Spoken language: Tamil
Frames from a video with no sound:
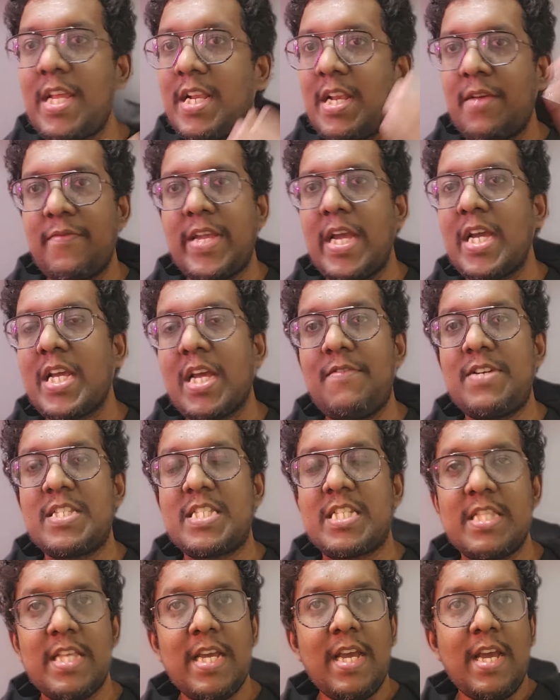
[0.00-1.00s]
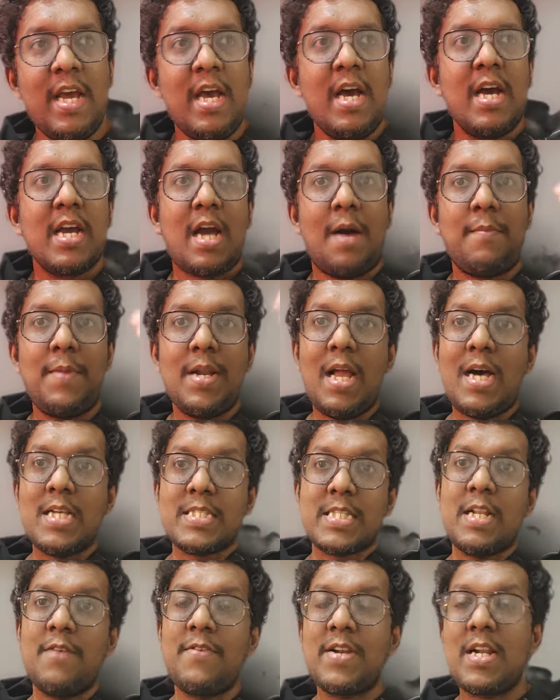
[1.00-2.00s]
என்ன வியக்க வச்சுது
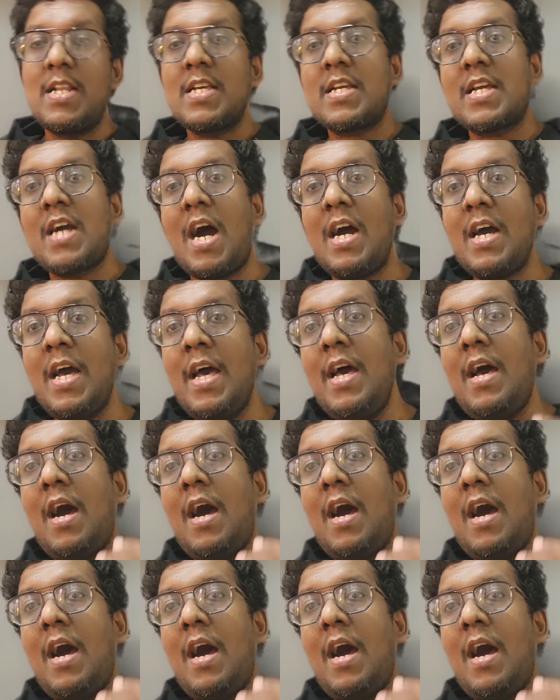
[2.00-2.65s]
கமல்ஹாசன் அவர்களுக்காக